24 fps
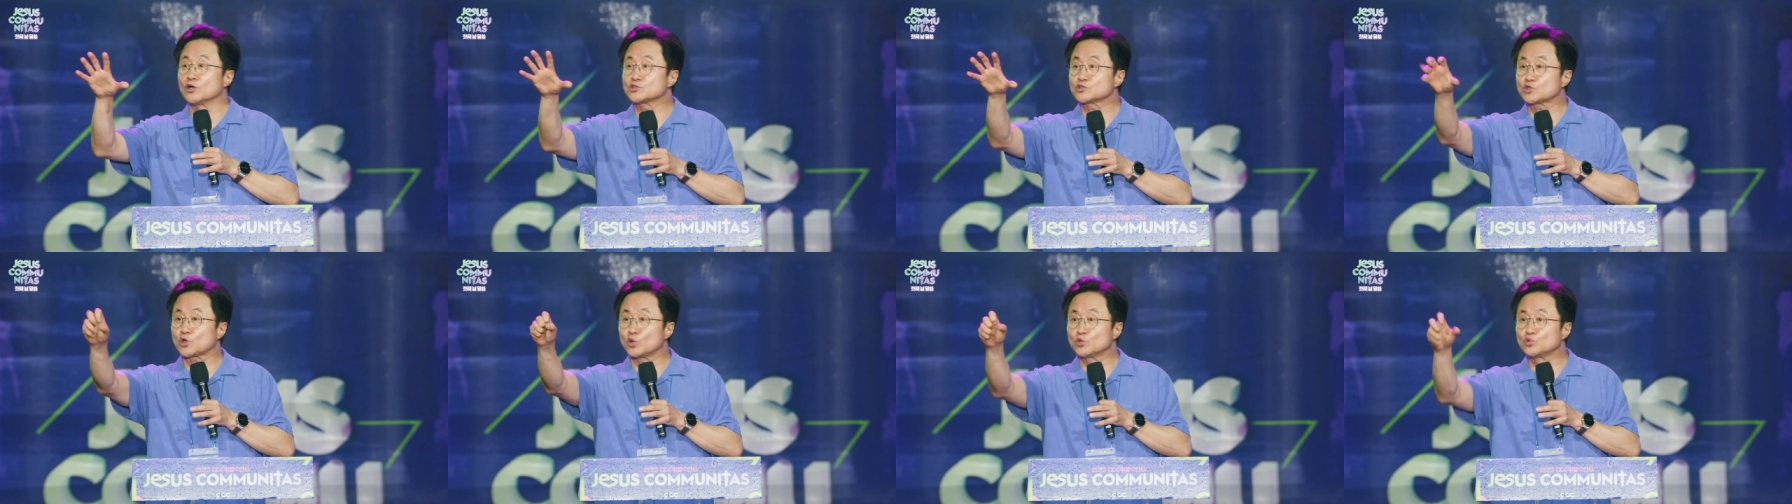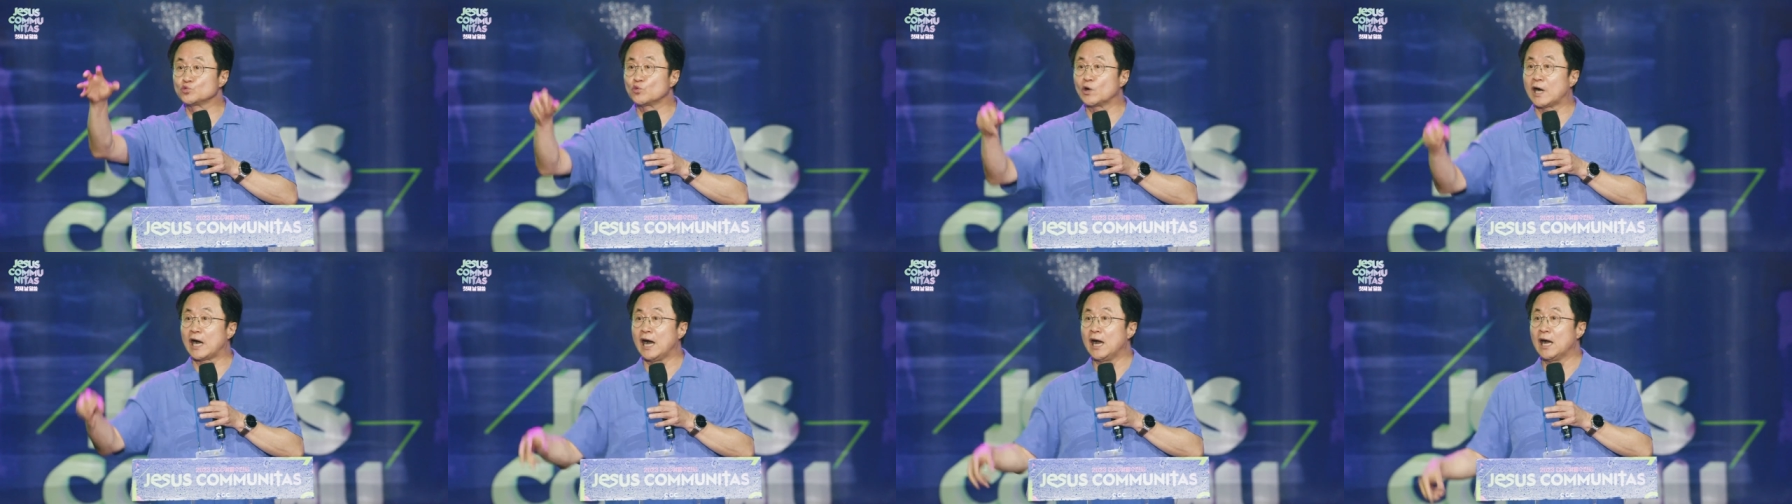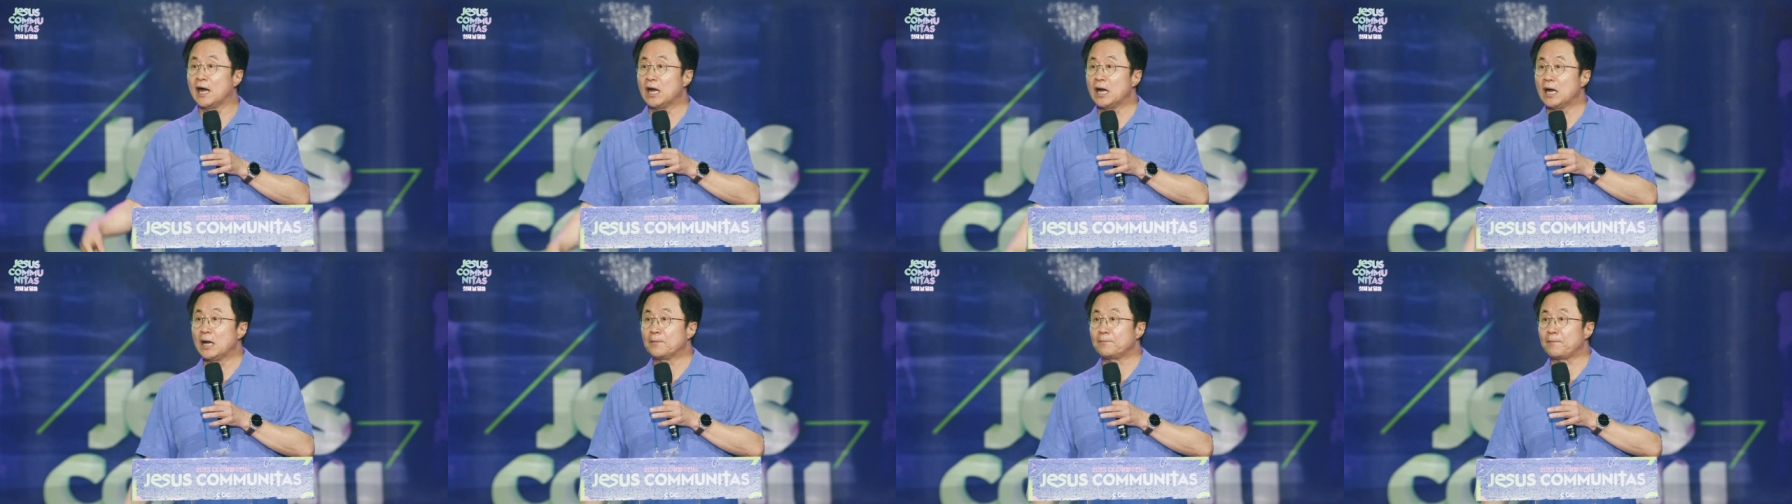손과
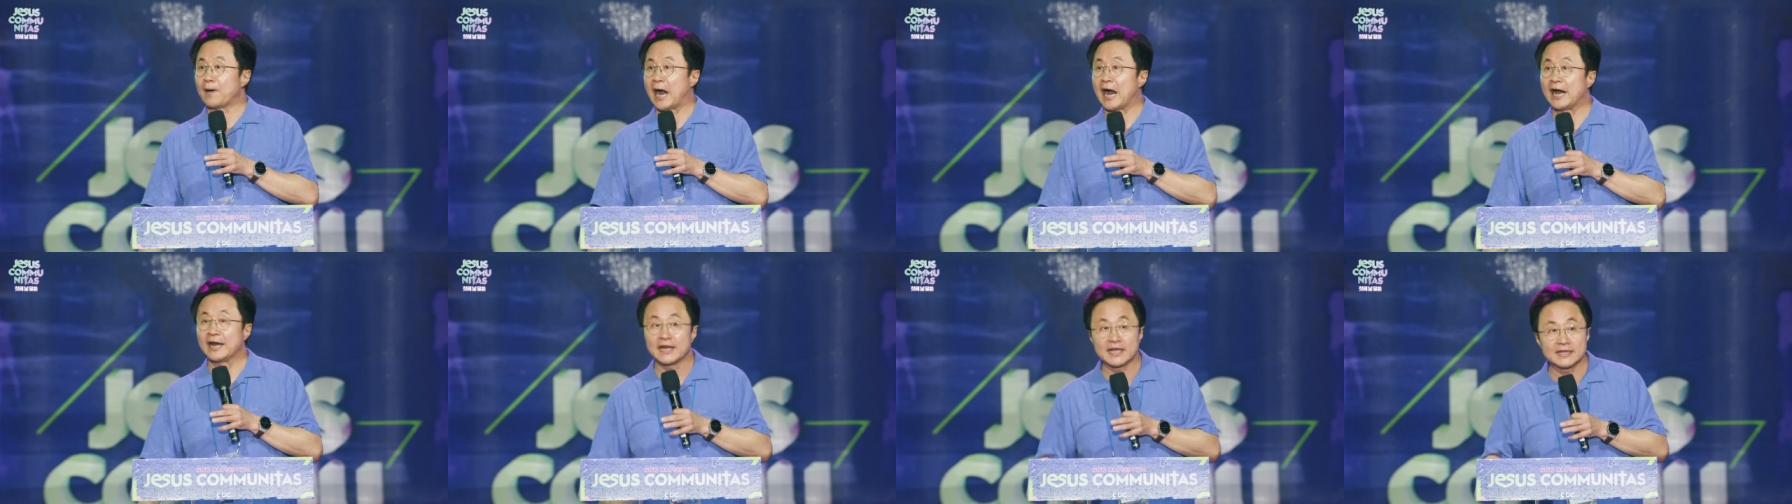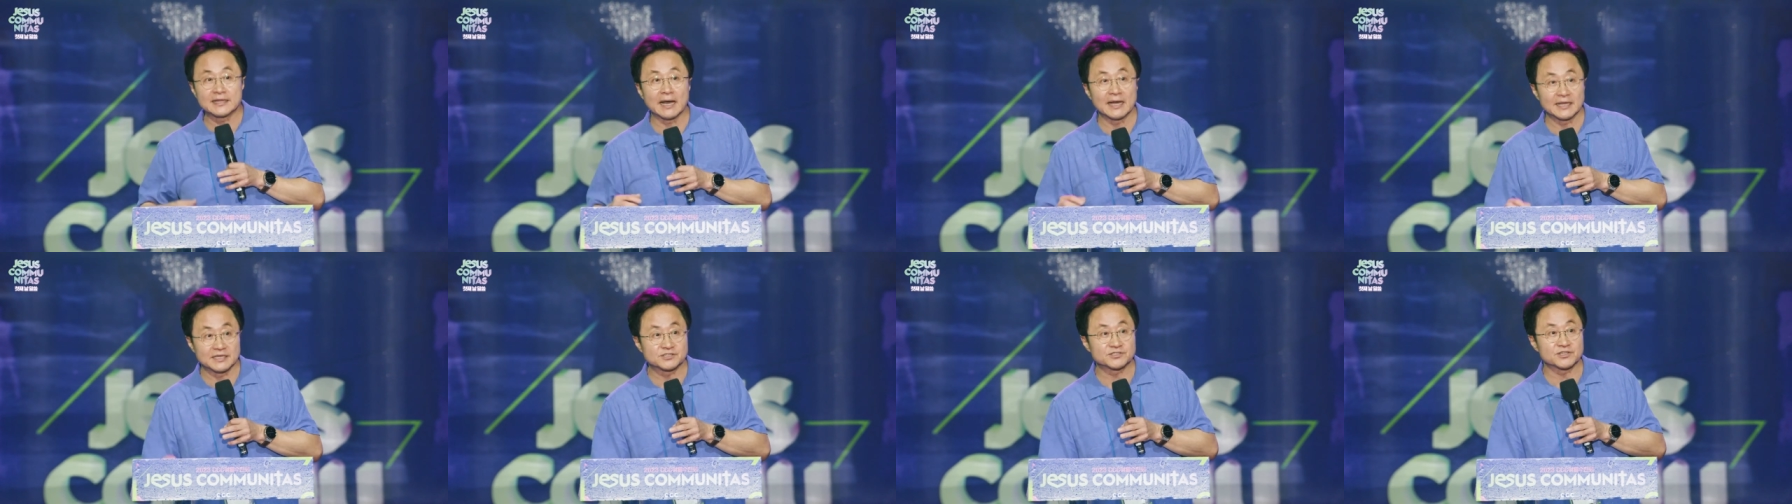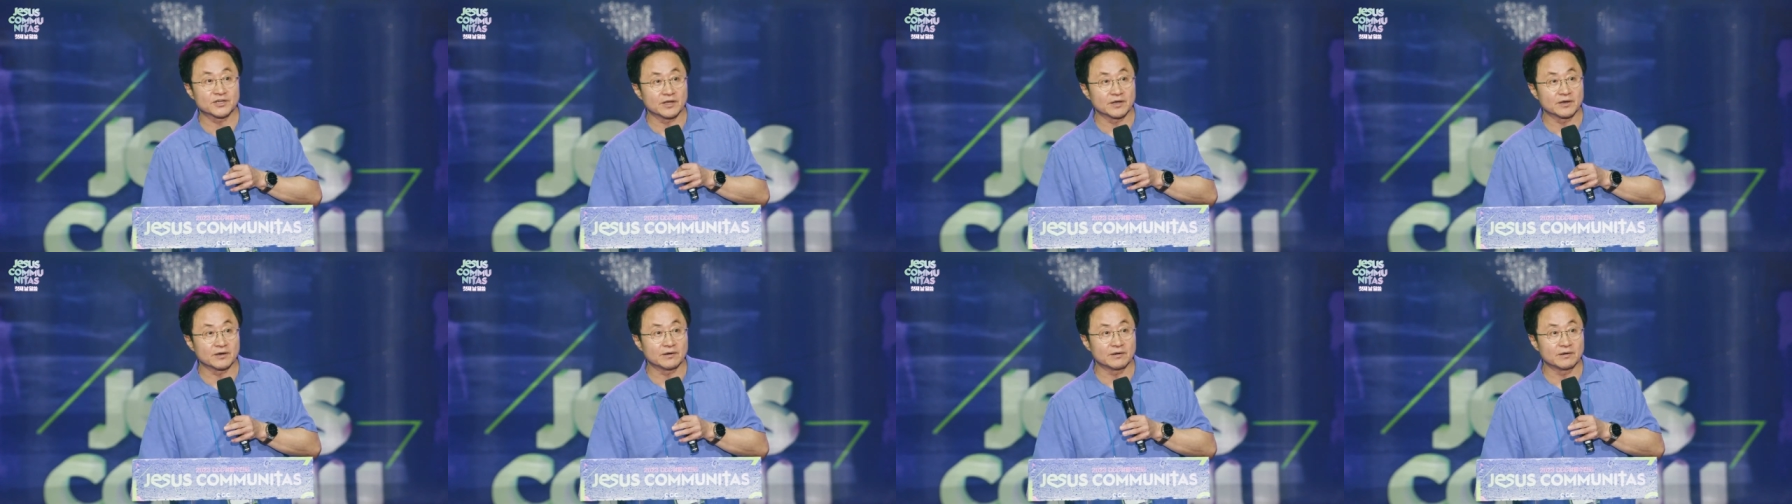발에 다
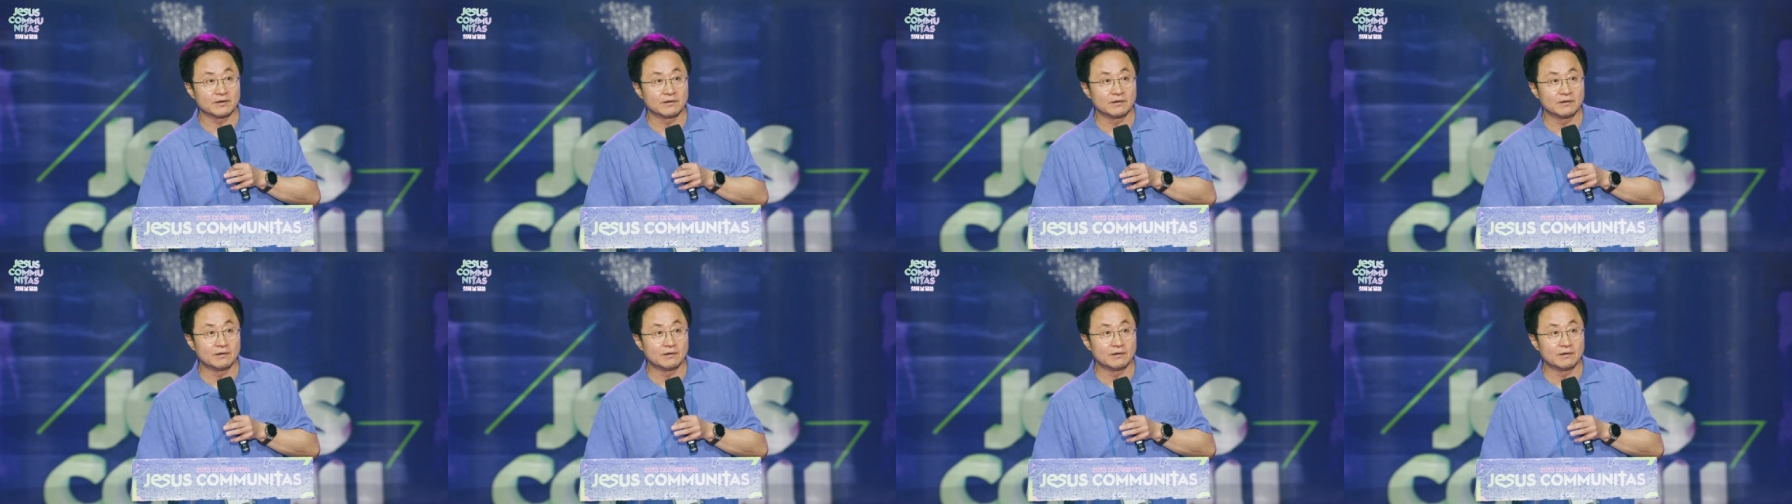있어요.